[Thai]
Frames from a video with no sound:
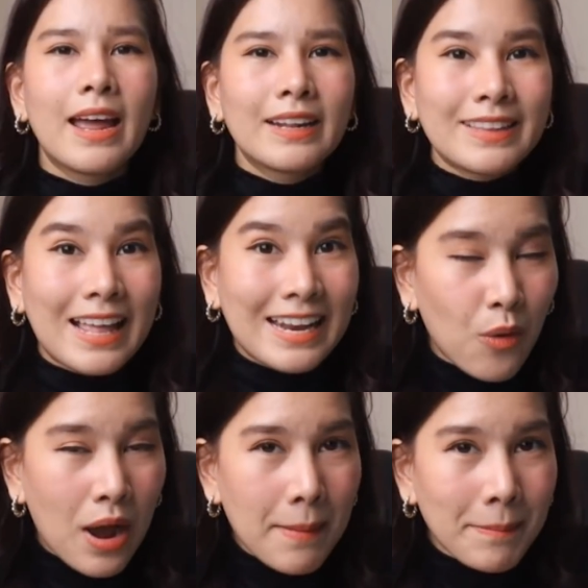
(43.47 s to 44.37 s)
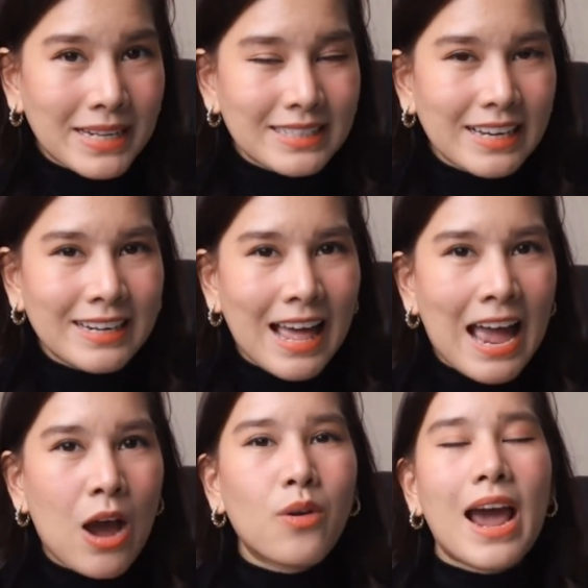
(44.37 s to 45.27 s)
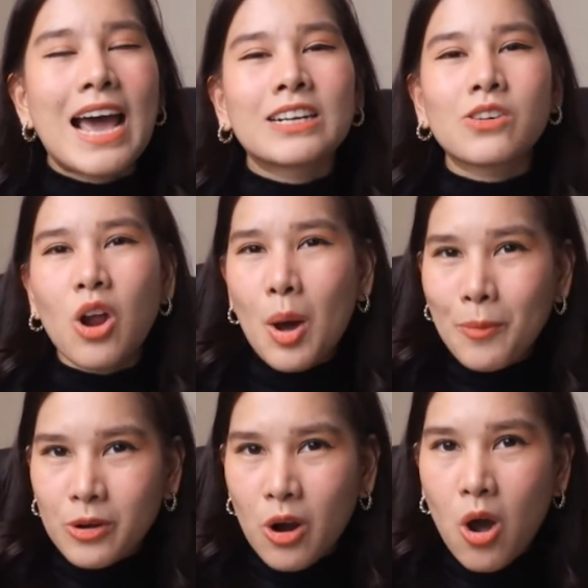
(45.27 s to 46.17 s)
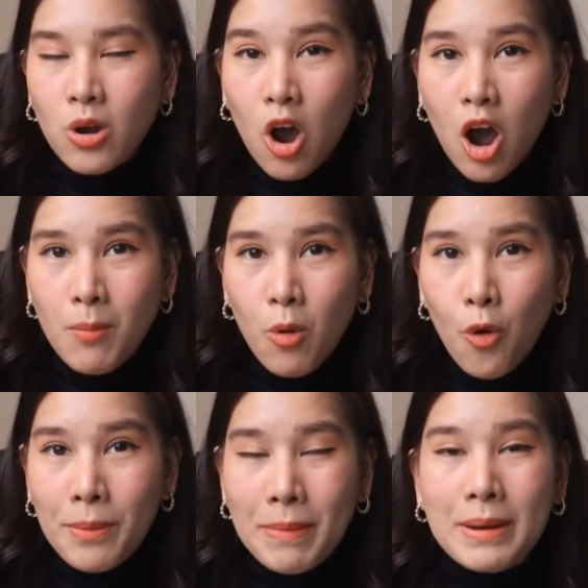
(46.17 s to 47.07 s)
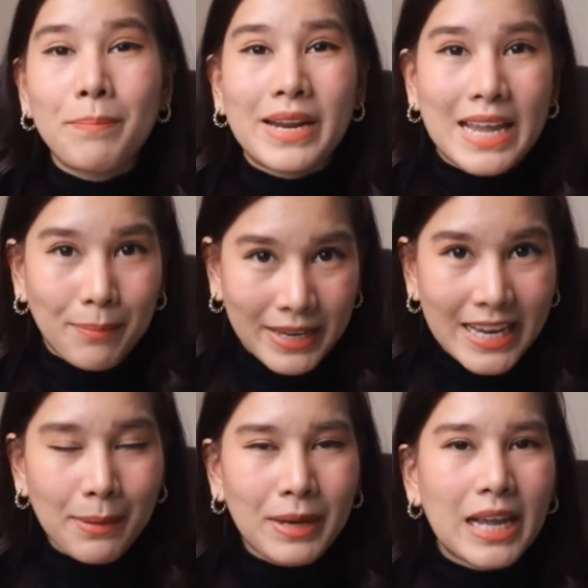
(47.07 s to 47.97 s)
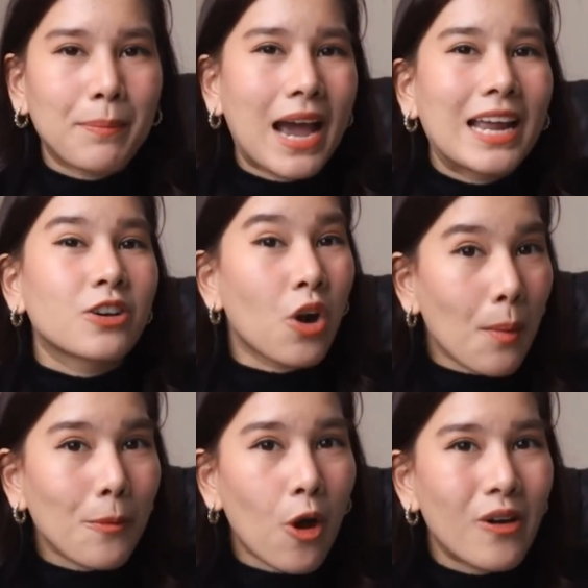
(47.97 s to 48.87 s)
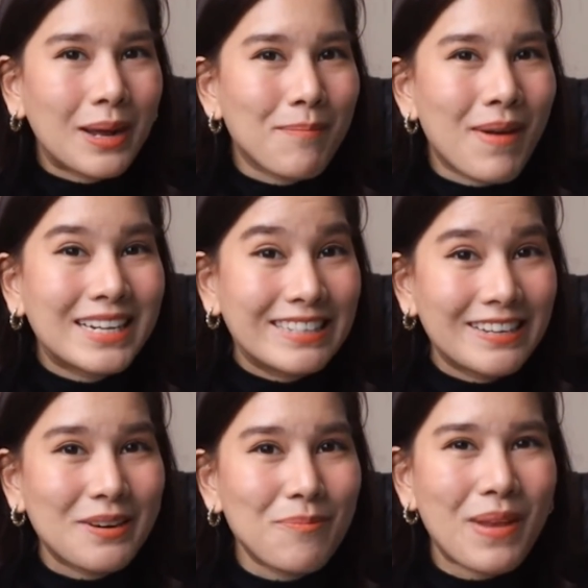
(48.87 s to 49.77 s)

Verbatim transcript: แต่ในความเป็นจริงแล้วการครอบครองข้อมูลมันเปรียบเทียบได้กับการครอบครองน้ำมันจริงหรือเป